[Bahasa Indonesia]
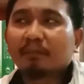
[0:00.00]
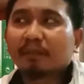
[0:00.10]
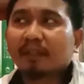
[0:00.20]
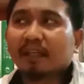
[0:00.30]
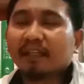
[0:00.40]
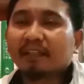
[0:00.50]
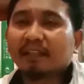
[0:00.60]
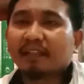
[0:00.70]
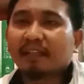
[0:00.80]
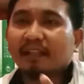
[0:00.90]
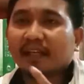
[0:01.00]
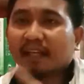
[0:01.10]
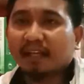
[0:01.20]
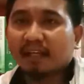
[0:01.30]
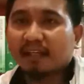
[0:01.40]
berkaitan dengan
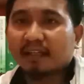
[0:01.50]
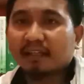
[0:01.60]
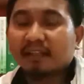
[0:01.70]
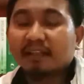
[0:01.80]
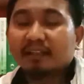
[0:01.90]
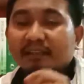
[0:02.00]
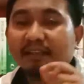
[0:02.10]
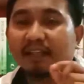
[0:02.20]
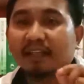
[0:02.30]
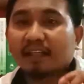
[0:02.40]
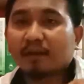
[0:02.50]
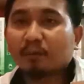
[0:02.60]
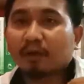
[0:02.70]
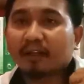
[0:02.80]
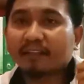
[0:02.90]
Al-Haq. Sedangkan
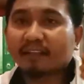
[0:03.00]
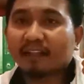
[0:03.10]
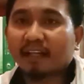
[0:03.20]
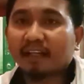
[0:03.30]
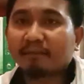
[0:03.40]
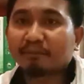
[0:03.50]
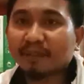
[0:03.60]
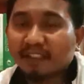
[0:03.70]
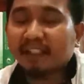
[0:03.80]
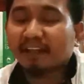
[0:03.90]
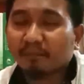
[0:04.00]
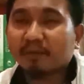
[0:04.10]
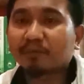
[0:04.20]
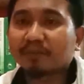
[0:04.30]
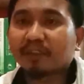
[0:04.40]
ruang kesadaran pikiran
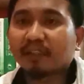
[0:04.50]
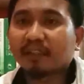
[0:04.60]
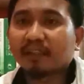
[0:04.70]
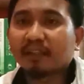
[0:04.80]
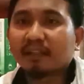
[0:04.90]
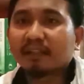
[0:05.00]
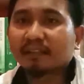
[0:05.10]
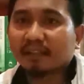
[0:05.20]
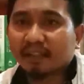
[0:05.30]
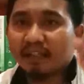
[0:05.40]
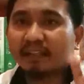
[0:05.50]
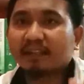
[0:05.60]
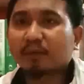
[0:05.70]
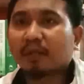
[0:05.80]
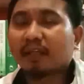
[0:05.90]
manusia terkait
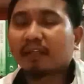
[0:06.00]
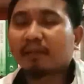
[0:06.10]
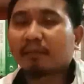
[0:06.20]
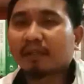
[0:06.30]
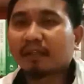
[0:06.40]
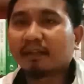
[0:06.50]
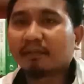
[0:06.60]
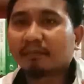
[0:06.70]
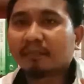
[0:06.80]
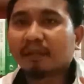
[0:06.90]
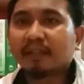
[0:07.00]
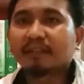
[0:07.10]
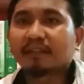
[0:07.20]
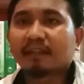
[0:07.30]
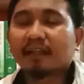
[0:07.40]
ketuhanan yang Maha, Maha
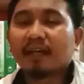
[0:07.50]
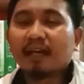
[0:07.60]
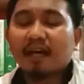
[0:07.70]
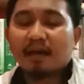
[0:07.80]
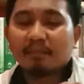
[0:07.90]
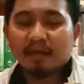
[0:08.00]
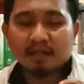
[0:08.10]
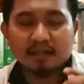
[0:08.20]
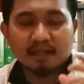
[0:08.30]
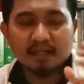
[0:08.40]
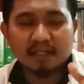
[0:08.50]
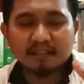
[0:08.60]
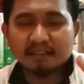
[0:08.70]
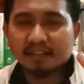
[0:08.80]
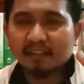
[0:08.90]
Esa. Maka
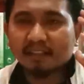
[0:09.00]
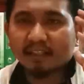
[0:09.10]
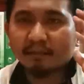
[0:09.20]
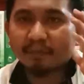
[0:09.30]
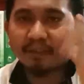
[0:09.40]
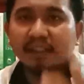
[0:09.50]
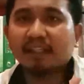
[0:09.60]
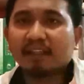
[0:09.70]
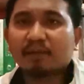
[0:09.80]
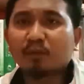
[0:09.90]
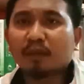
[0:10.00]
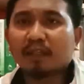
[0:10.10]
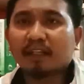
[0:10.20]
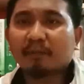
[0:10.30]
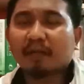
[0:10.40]
relasi antara pikiran
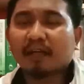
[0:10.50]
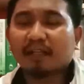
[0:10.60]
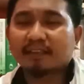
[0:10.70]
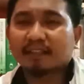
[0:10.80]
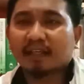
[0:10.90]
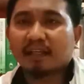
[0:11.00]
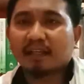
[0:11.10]
Tuhan yang Maha Esa